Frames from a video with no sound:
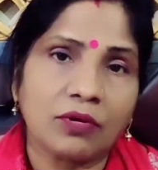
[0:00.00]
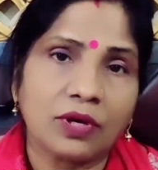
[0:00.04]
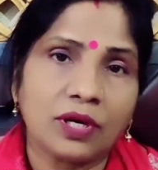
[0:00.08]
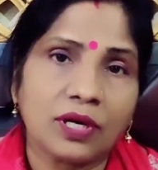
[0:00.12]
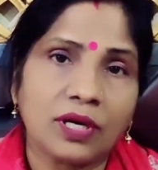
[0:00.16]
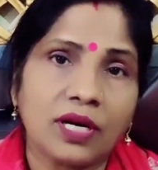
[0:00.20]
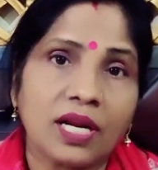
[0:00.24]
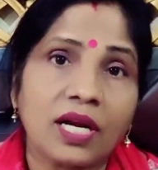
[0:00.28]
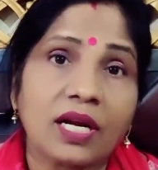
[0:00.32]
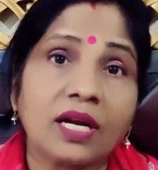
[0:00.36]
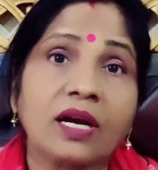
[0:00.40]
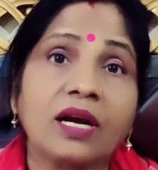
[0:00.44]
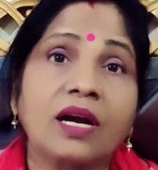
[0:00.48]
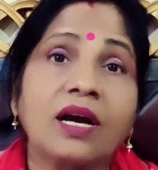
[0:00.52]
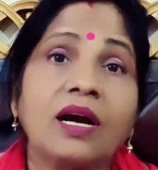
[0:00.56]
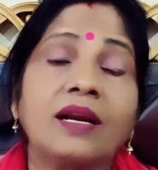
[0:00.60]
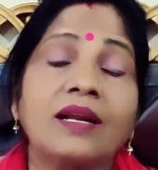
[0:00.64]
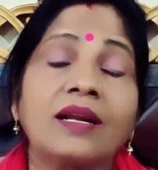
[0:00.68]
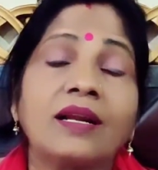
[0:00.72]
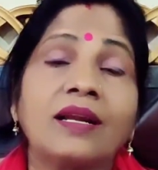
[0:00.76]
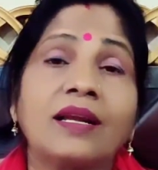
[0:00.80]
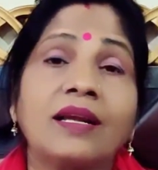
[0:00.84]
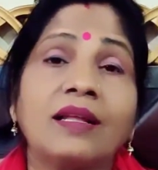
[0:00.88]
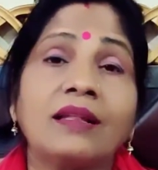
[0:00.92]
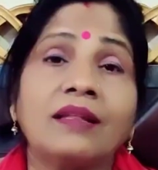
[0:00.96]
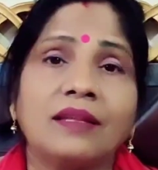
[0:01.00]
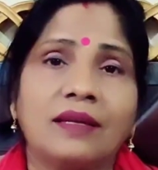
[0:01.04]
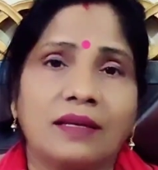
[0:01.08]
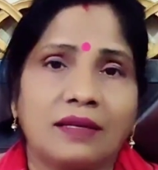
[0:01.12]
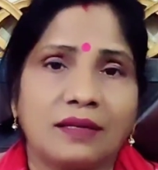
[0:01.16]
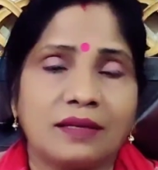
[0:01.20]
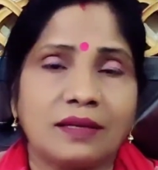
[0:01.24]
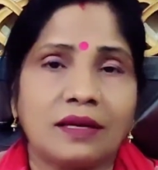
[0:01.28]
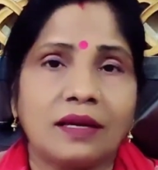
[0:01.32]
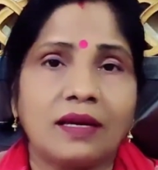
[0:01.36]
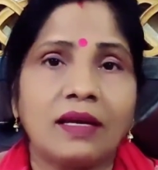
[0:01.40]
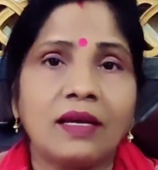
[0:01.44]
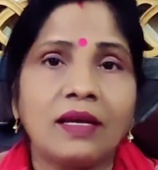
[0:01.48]
को करना है करके
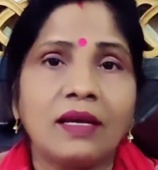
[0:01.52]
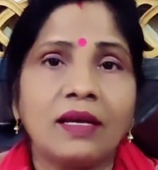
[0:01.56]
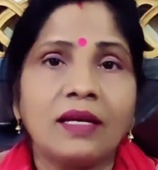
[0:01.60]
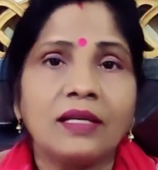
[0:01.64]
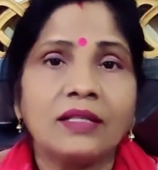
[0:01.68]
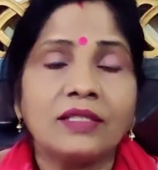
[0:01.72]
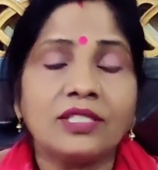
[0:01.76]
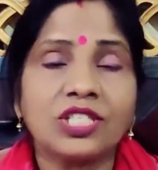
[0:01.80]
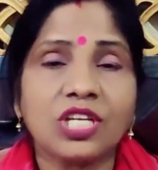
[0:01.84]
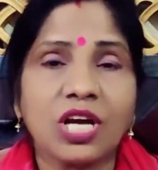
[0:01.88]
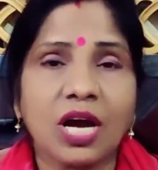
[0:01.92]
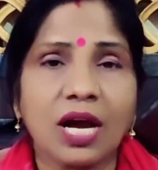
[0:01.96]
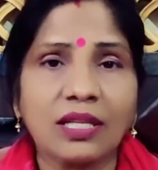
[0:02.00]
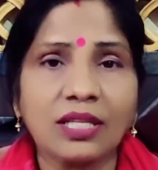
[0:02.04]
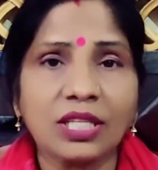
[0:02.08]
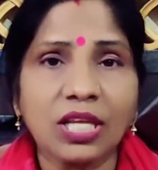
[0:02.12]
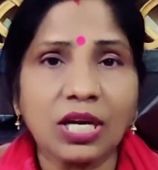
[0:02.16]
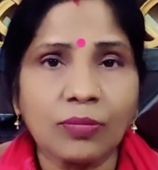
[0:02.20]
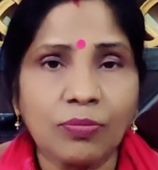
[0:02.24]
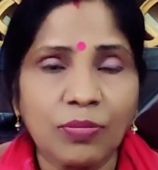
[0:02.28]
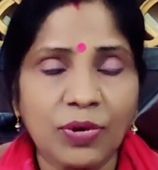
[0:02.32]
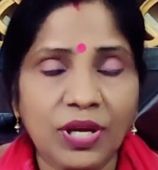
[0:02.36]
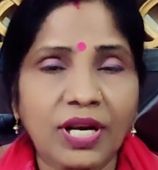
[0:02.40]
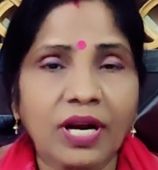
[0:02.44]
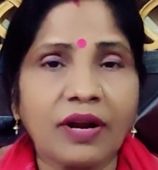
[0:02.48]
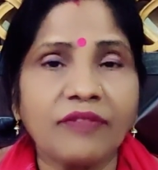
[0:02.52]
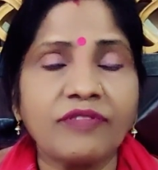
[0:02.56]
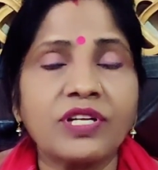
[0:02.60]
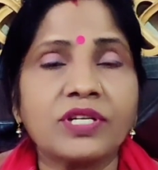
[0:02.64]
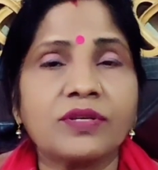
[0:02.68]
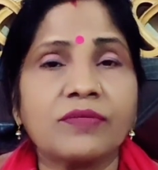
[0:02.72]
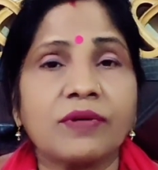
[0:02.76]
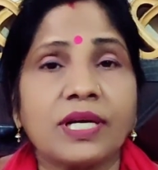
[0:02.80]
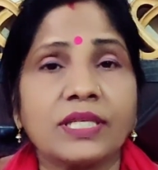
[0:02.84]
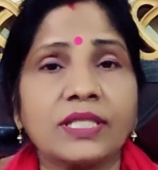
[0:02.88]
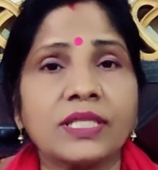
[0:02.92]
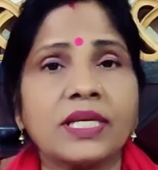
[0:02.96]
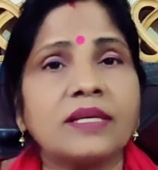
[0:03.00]
देखिए जहां तक मेरा
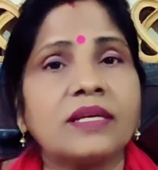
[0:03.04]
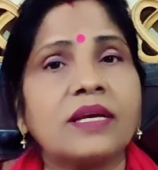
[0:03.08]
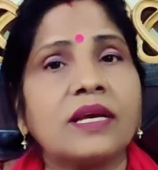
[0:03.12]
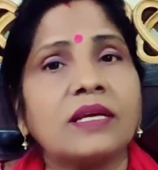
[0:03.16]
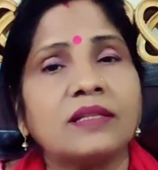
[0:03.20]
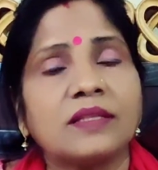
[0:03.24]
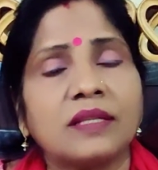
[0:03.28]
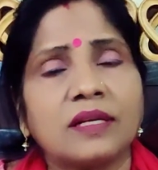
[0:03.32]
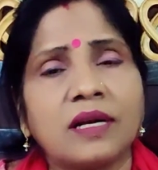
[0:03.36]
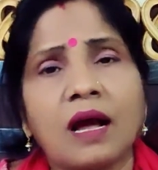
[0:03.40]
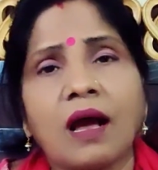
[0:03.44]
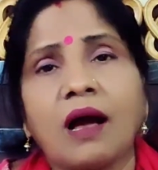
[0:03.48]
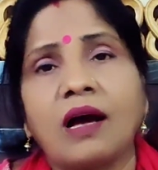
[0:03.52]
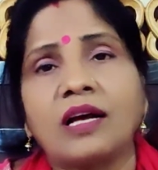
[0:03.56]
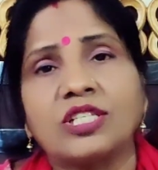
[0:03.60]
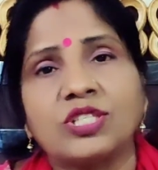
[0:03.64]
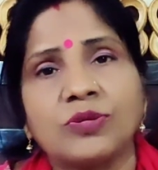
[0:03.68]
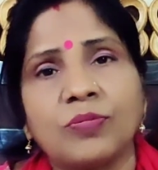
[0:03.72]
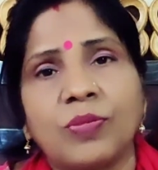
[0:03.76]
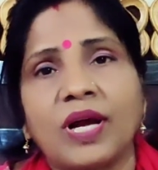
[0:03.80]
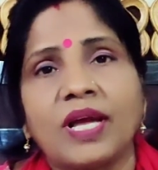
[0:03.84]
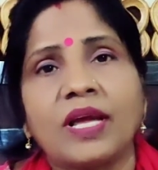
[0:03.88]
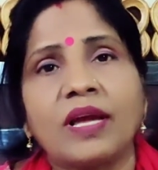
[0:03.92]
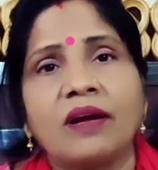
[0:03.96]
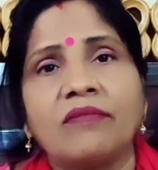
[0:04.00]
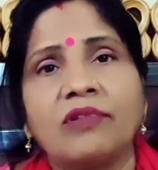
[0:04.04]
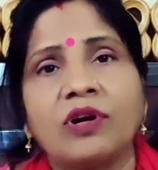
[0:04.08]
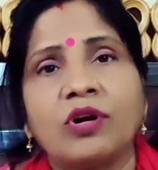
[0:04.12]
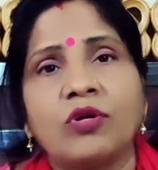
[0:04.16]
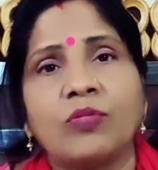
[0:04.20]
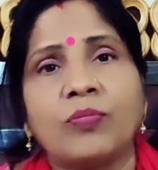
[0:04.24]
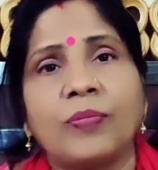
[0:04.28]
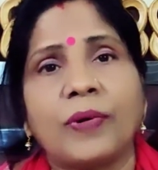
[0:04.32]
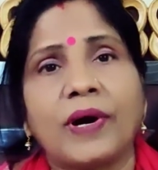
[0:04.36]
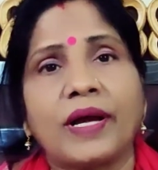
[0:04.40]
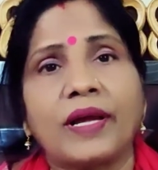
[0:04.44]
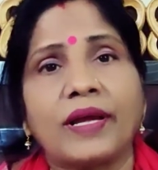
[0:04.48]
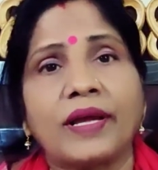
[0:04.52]
विश्वास है ये इतना अजमाया हुआ
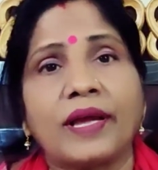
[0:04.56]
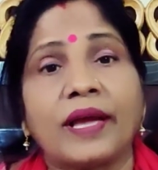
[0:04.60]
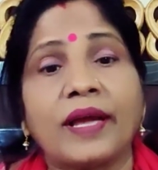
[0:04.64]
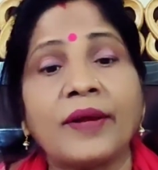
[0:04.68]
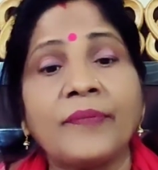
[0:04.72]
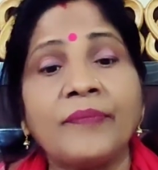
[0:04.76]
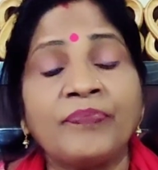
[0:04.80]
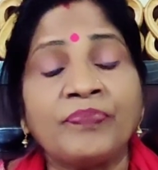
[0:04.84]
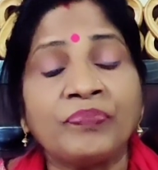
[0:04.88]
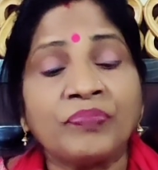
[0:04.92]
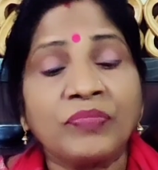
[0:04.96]
उपाय है